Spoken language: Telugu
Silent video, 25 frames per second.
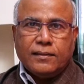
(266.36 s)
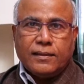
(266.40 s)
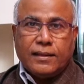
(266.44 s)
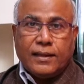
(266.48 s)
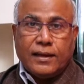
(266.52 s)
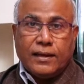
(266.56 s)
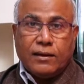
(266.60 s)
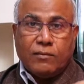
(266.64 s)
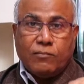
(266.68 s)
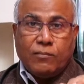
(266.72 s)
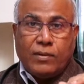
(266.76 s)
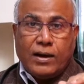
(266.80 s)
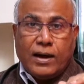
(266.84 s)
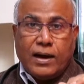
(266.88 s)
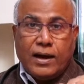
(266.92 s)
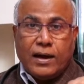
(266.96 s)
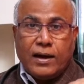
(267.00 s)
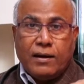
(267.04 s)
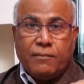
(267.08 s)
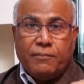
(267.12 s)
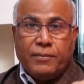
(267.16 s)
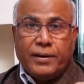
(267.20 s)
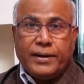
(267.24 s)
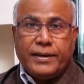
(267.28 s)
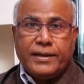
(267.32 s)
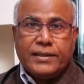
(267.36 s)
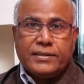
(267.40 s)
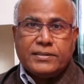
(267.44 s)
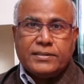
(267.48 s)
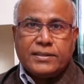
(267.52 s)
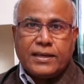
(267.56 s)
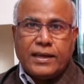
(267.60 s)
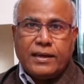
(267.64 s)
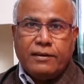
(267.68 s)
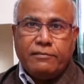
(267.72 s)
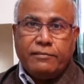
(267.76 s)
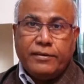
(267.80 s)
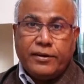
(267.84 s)
తలకు బాగా
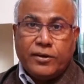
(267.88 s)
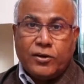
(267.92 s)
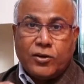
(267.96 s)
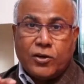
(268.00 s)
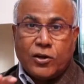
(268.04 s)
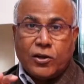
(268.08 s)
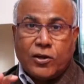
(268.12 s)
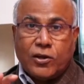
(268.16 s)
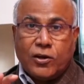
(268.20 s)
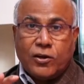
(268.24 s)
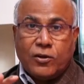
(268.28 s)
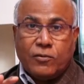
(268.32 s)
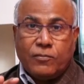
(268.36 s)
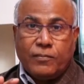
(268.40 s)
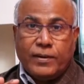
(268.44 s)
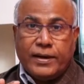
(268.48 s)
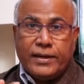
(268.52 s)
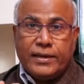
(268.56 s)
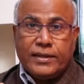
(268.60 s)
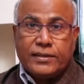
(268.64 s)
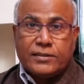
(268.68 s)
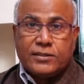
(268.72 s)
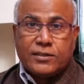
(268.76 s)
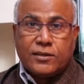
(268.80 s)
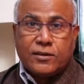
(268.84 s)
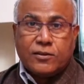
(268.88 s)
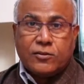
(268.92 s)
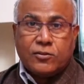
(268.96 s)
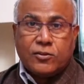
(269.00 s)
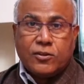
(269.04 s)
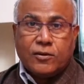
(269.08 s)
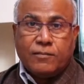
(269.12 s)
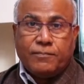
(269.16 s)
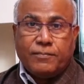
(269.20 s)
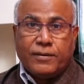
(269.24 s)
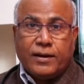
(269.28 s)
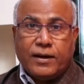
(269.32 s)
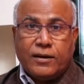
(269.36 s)
పట్టించాలి వెంట్రుకలకు
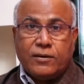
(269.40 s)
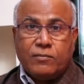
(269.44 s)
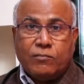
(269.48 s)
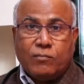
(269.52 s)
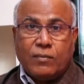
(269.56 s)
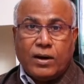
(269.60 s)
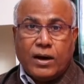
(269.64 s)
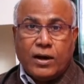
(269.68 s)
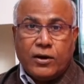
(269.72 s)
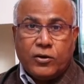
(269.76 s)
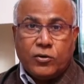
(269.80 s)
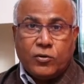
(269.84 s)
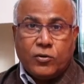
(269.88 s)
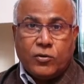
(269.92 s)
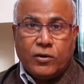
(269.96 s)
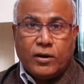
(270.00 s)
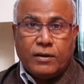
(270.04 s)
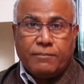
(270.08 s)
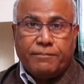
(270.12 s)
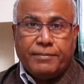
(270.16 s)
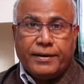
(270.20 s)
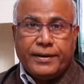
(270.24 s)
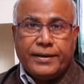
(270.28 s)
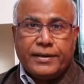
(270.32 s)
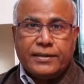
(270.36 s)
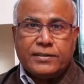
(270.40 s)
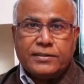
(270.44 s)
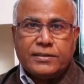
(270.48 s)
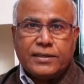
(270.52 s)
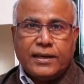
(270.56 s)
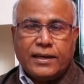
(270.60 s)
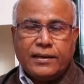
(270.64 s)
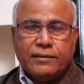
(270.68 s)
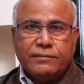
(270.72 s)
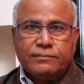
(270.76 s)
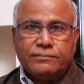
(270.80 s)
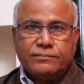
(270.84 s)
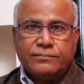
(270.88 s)
పట్టించడంతో పాటు మాడుకు కూడా
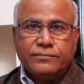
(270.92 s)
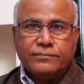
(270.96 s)
పట్టించాలి